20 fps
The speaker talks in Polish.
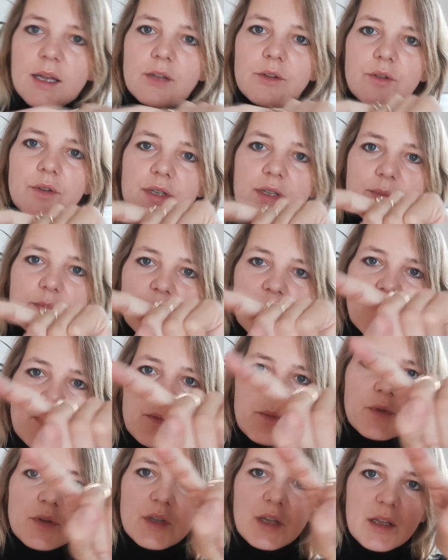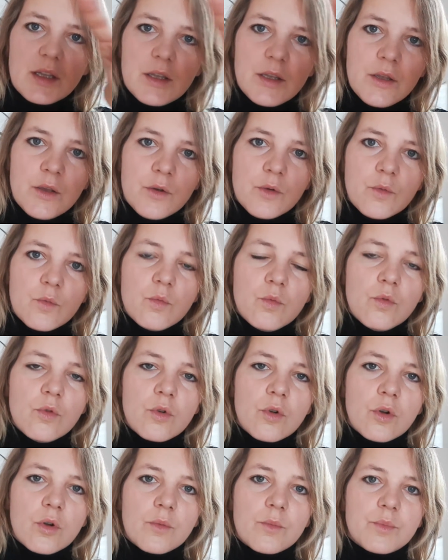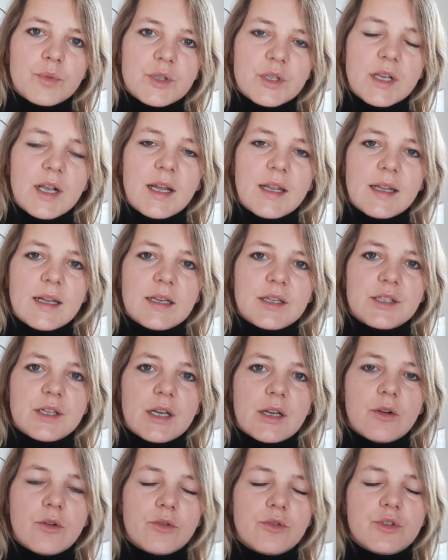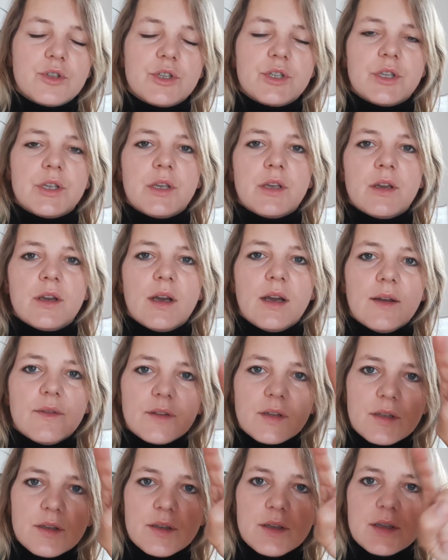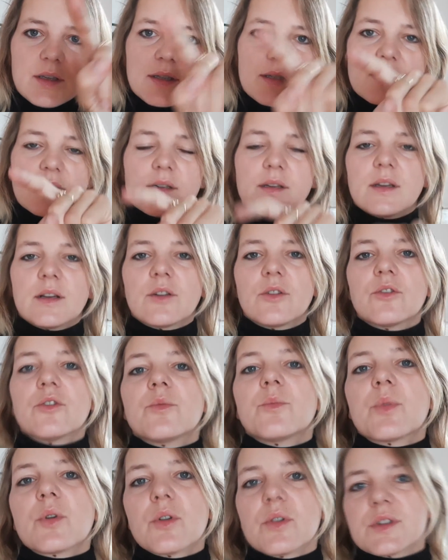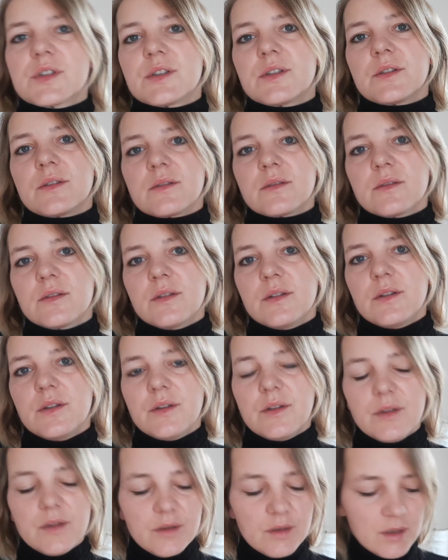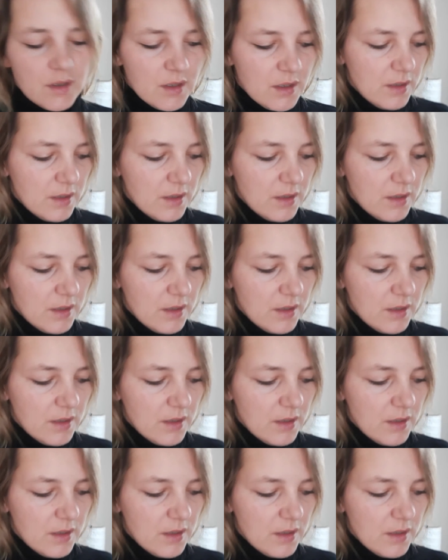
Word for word: to jest powinien być taki łuk przy ganaszach od szyi, a wtedy jest kąt prosty i